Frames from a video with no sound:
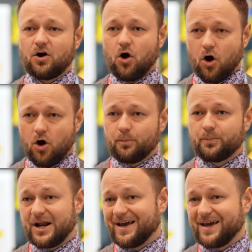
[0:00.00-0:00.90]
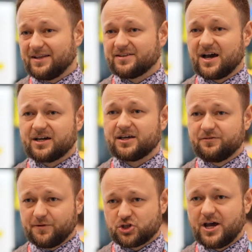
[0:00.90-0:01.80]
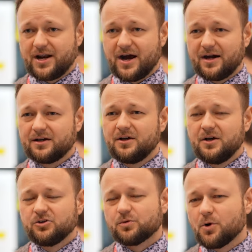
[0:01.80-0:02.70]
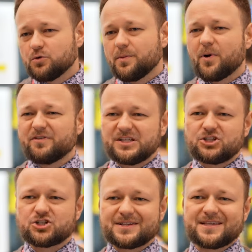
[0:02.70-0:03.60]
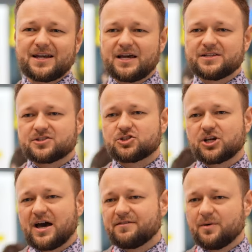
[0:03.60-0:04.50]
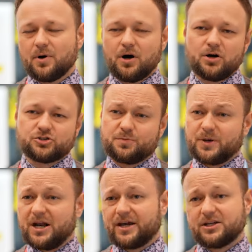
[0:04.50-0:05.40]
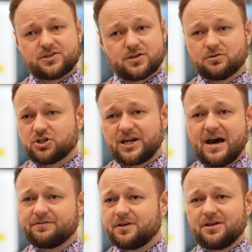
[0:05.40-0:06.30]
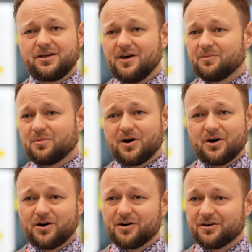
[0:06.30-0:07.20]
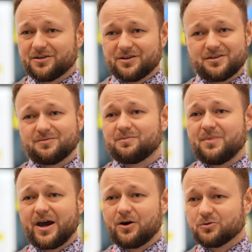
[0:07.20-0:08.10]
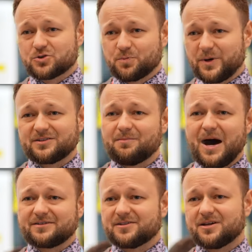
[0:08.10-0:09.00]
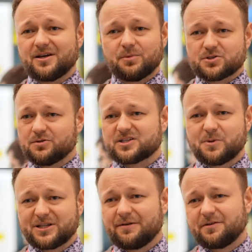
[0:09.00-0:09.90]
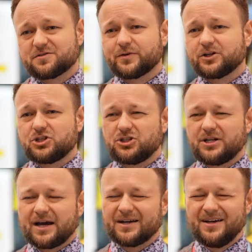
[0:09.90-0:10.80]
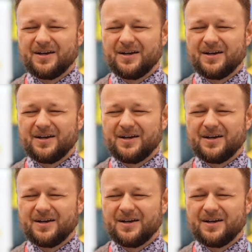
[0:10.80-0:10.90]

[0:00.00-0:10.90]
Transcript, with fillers: o prelegentach Infoshera, to mógłbym powiedzieć, że ta seria jest ciekawa, bo ci prelegenci są ciekawi, bo y, mają super tematy, bo są ekspertami w swoich dziedzinach,